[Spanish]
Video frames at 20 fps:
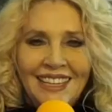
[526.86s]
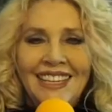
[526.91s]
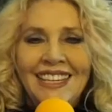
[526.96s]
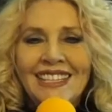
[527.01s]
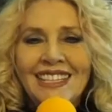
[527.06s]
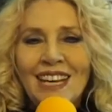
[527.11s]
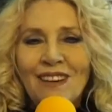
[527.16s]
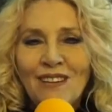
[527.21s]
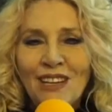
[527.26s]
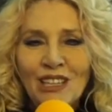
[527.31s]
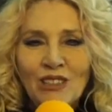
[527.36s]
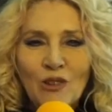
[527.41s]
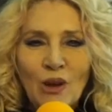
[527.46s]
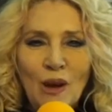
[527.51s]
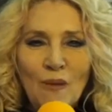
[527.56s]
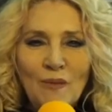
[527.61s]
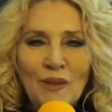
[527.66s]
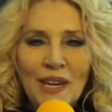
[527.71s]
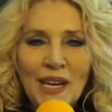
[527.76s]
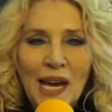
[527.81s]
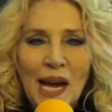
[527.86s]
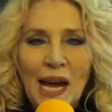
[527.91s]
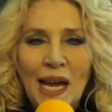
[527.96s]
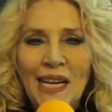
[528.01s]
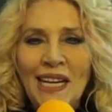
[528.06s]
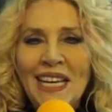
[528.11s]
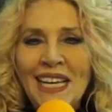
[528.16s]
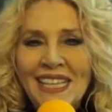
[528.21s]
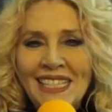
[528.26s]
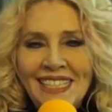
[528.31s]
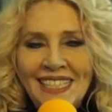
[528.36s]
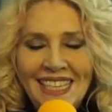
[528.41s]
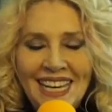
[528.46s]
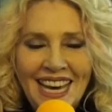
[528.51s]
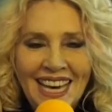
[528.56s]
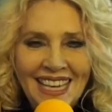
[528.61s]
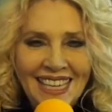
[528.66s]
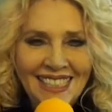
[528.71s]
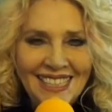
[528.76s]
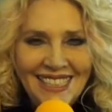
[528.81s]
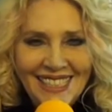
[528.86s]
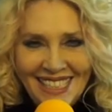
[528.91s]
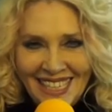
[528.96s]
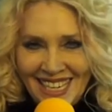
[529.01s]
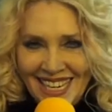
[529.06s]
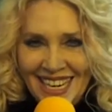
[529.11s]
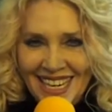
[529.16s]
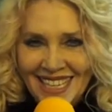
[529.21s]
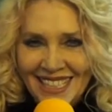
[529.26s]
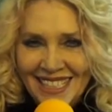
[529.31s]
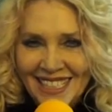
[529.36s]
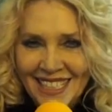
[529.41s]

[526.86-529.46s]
Les habla su amiga Alicia Encinas.